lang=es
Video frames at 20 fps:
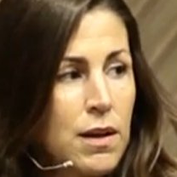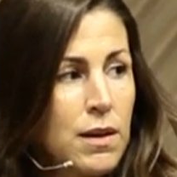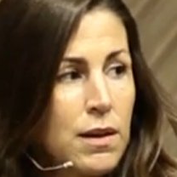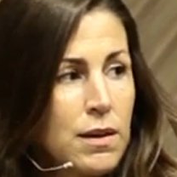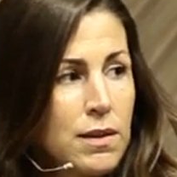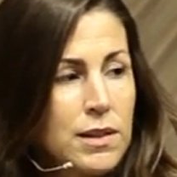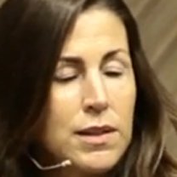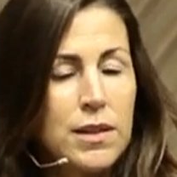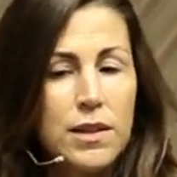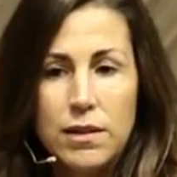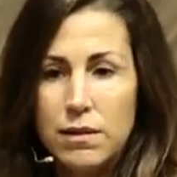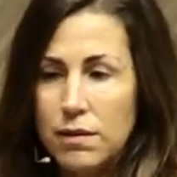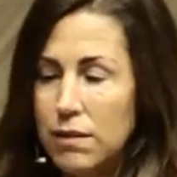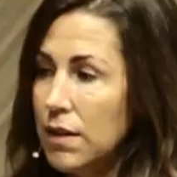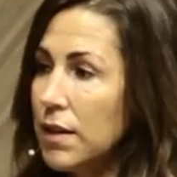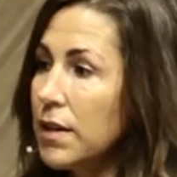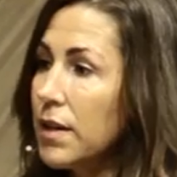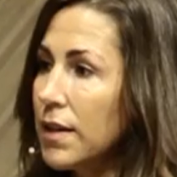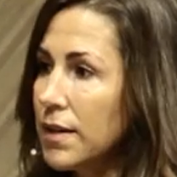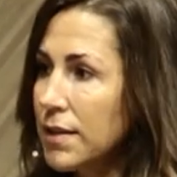sin
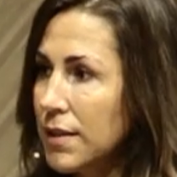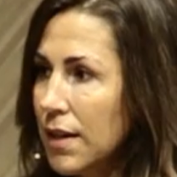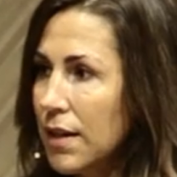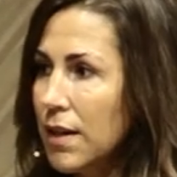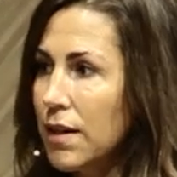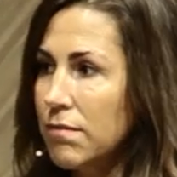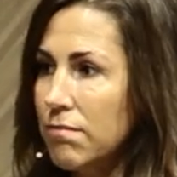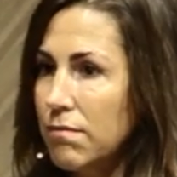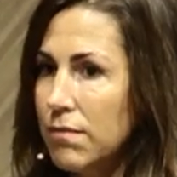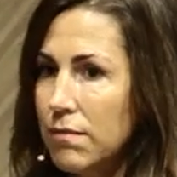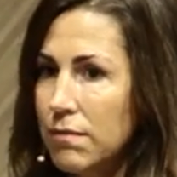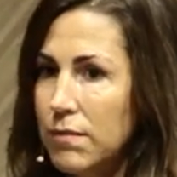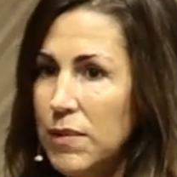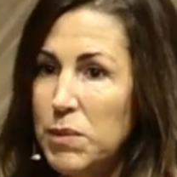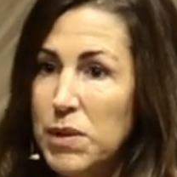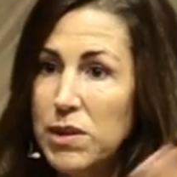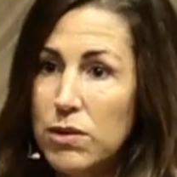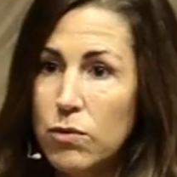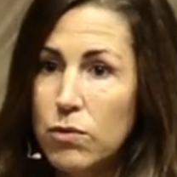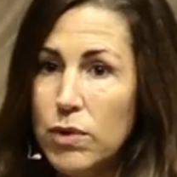ingresar,
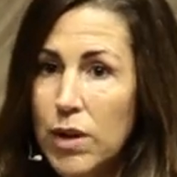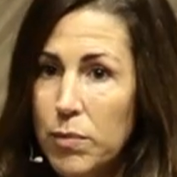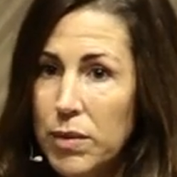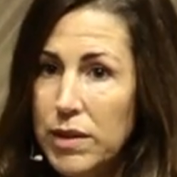viviendo de una